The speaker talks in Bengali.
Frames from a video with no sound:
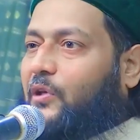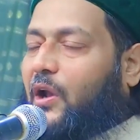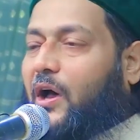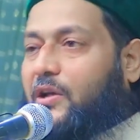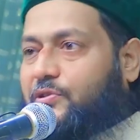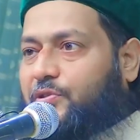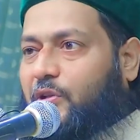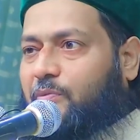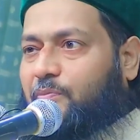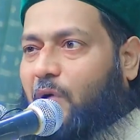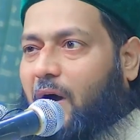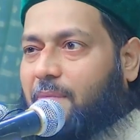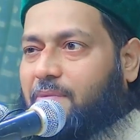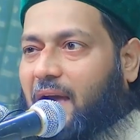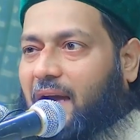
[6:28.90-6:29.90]
দল হজরত
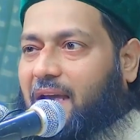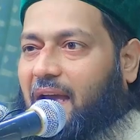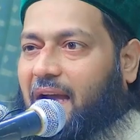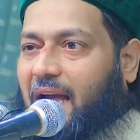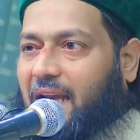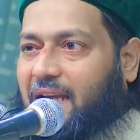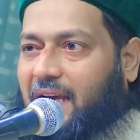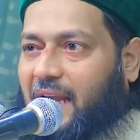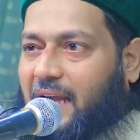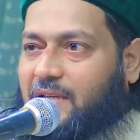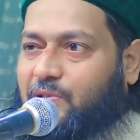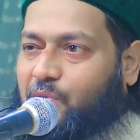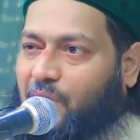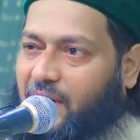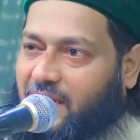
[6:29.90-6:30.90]
মোয়াবিয়াকে
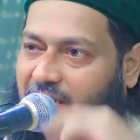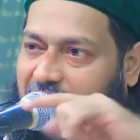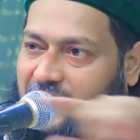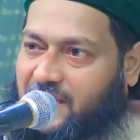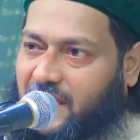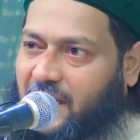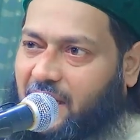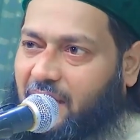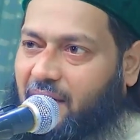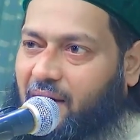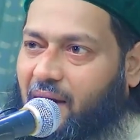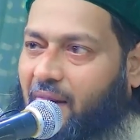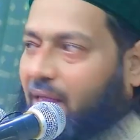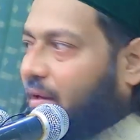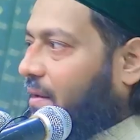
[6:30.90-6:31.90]
গালিগালাজ করে দৃষ্টি
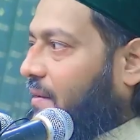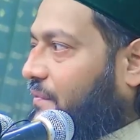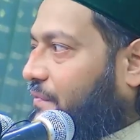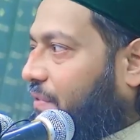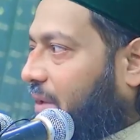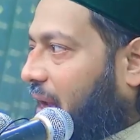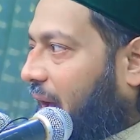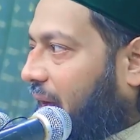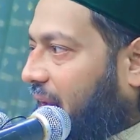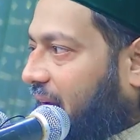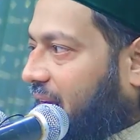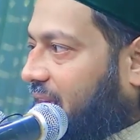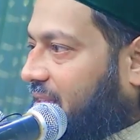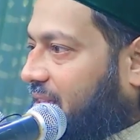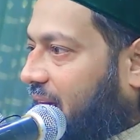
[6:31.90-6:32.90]
ফিরায়
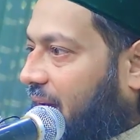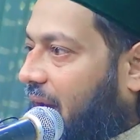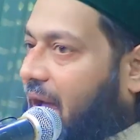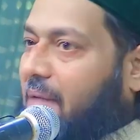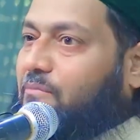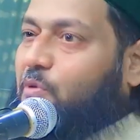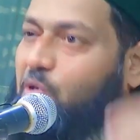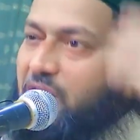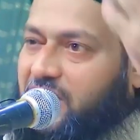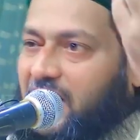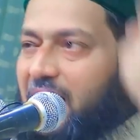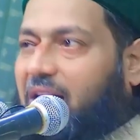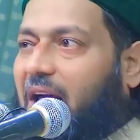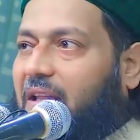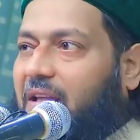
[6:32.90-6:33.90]
রেখেছে মূল
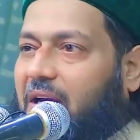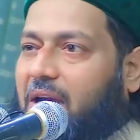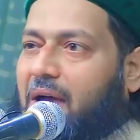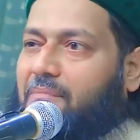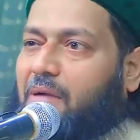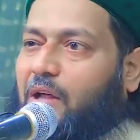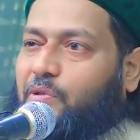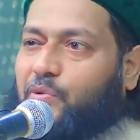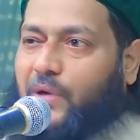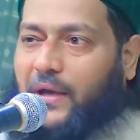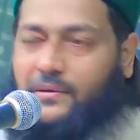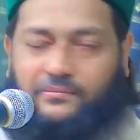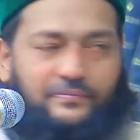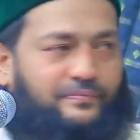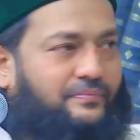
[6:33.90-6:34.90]
শিক্ষা থেকে আমরা
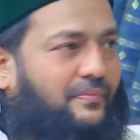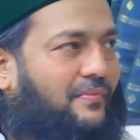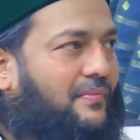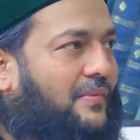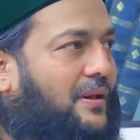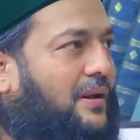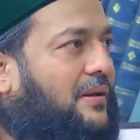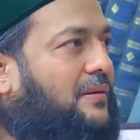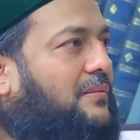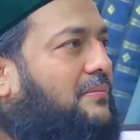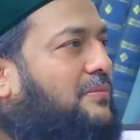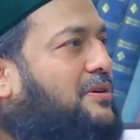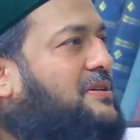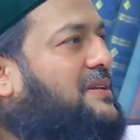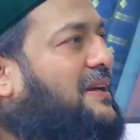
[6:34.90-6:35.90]
দূরে
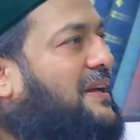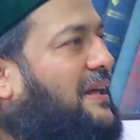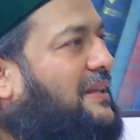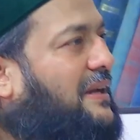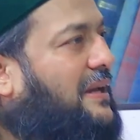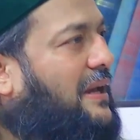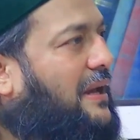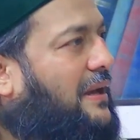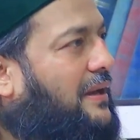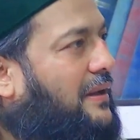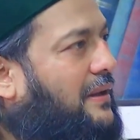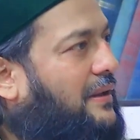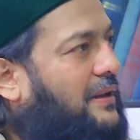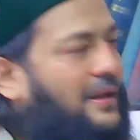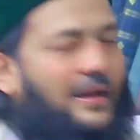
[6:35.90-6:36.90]
মূল শিক্ষা থেকে
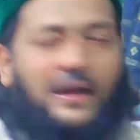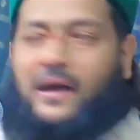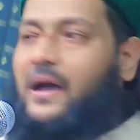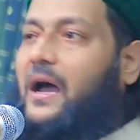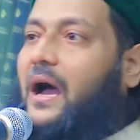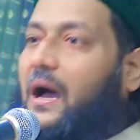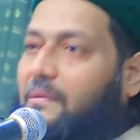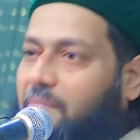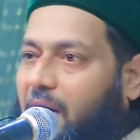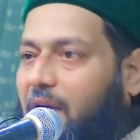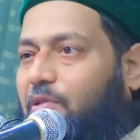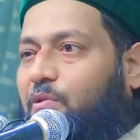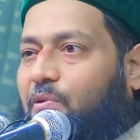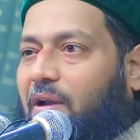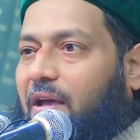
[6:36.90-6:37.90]
আমরা
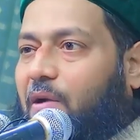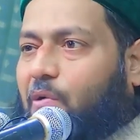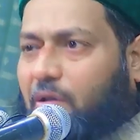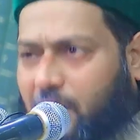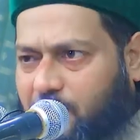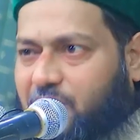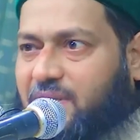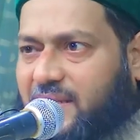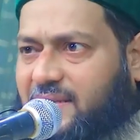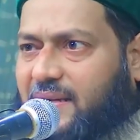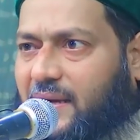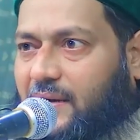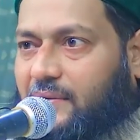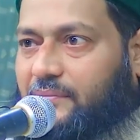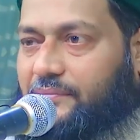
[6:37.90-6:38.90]
দূরে কথা
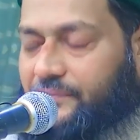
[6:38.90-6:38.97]
বুঝতেছেন